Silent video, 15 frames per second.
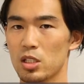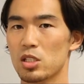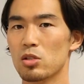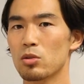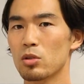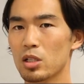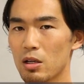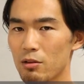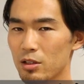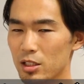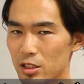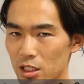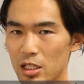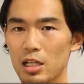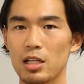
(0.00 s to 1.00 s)
で、その代わ
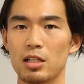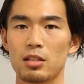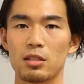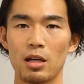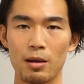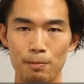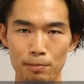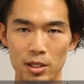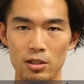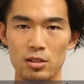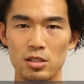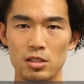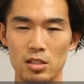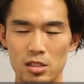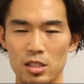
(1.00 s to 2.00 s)
りに、
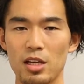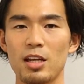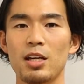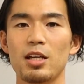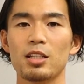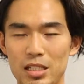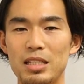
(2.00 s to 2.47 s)
タンパク質ですね。